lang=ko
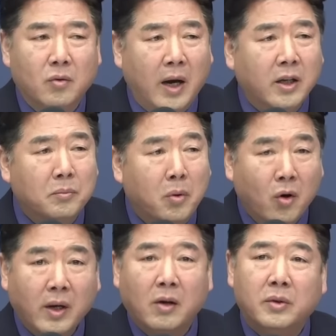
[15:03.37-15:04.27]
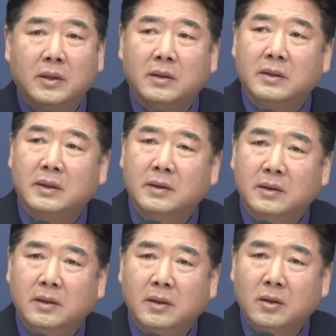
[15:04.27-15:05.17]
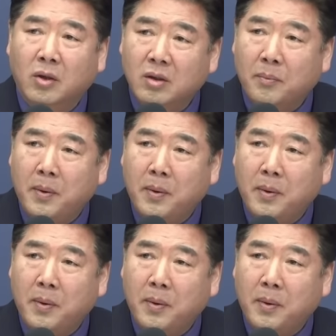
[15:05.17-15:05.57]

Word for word: 과연 뭘 하고 있는 거냐? 선거